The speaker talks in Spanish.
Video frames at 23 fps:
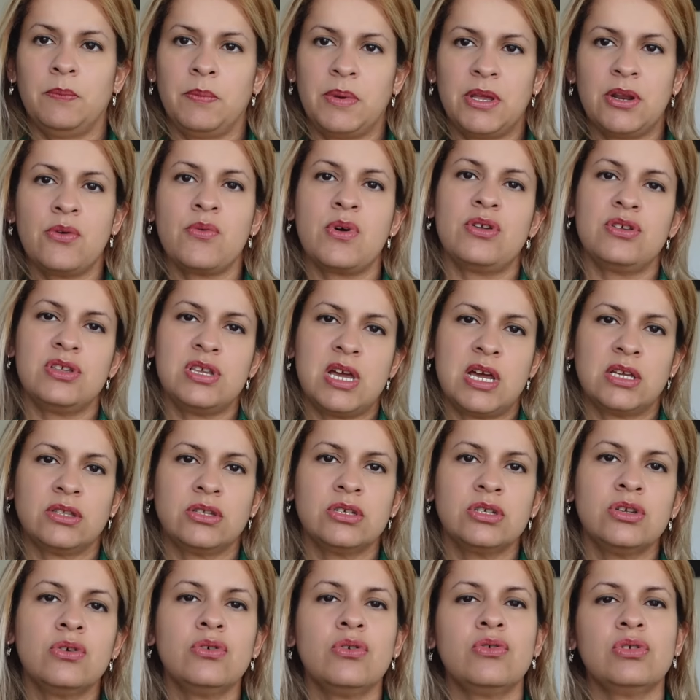Pero bueno, ya
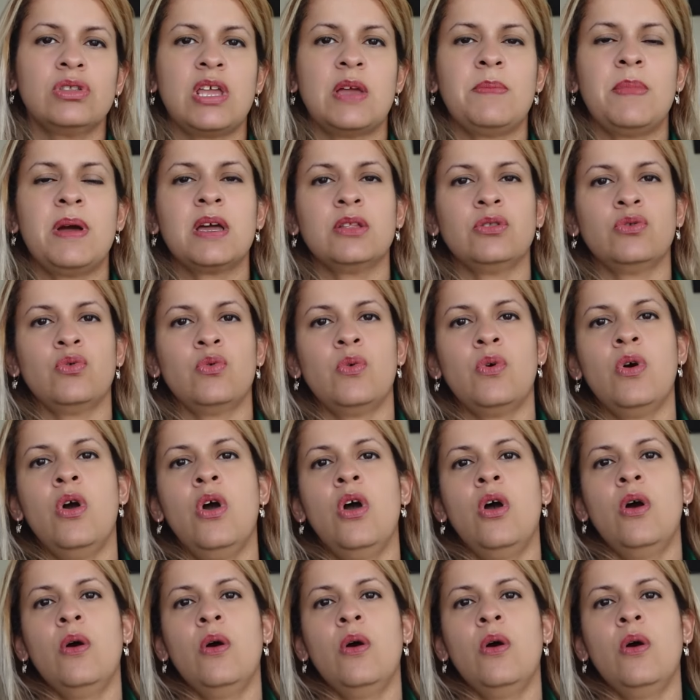estos son temas que tú